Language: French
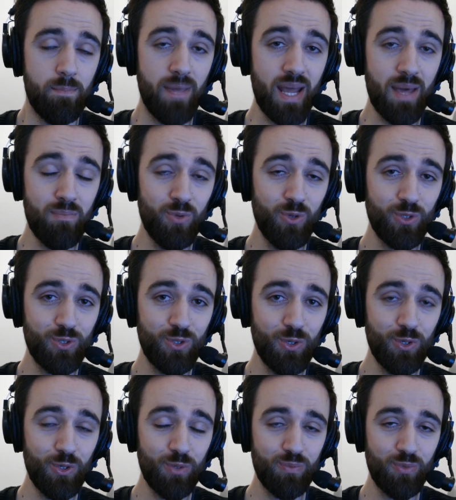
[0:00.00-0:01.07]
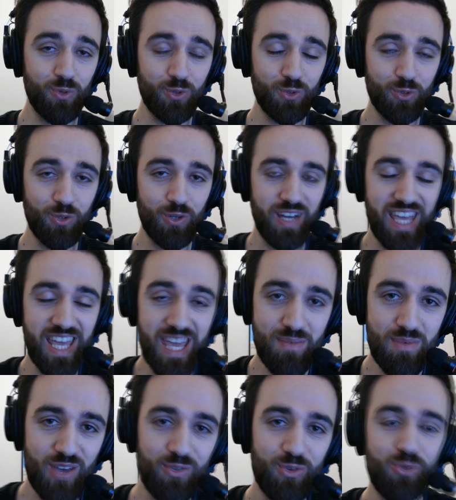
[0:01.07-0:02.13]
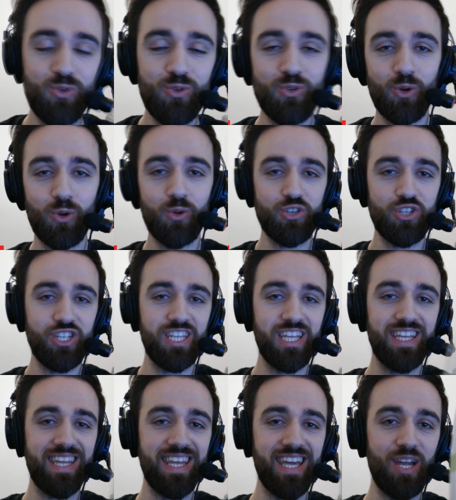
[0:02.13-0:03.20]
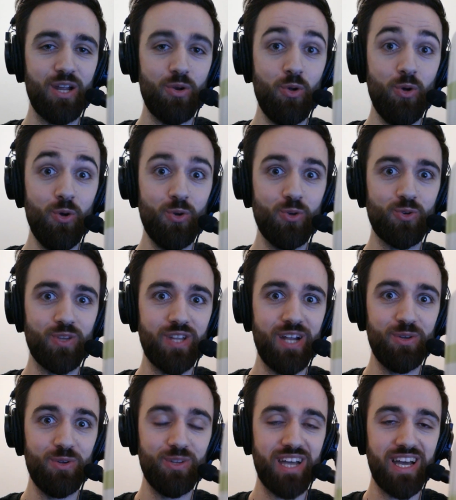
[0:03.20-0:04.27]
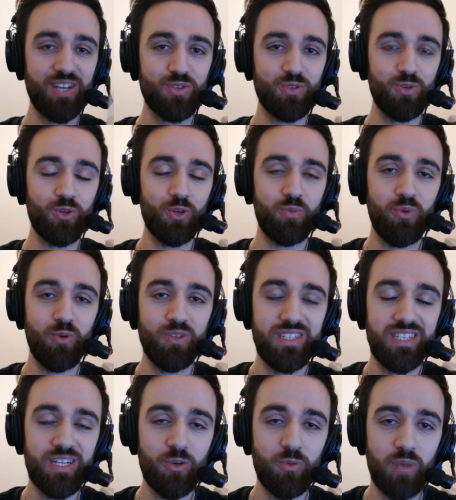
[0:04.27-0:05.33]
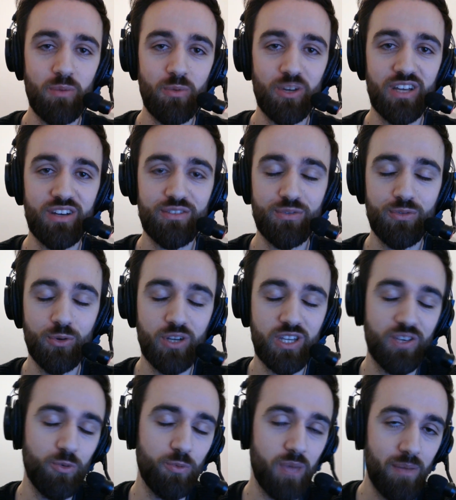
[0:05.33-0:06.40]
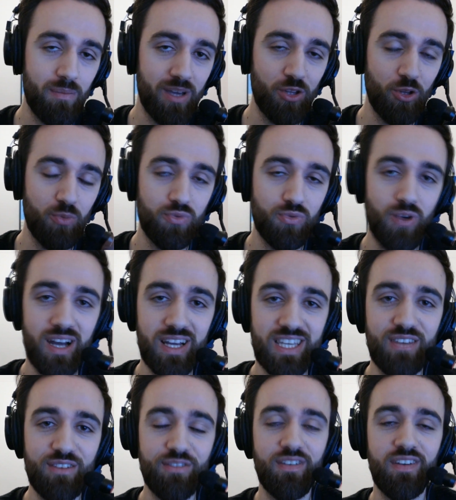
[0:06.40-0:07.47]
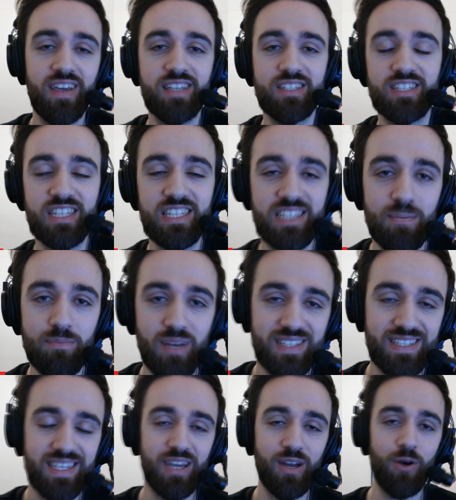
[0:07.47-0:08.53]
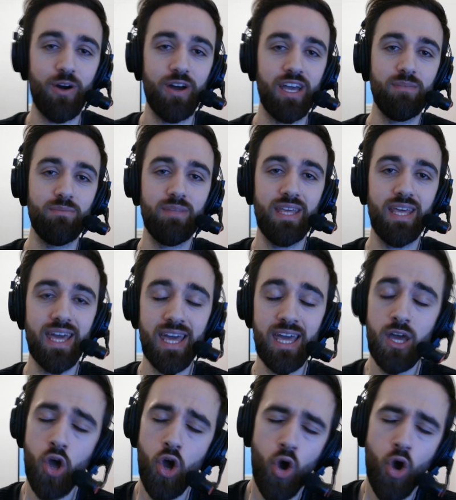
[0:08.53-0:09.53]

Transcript: Madame, monsieur, bonjour et bienvenue sur le JTT, le journal de Trash Talk, petit complément d'info qui vous permet de pouvoir kiffer ce qui s'est passé en NBA.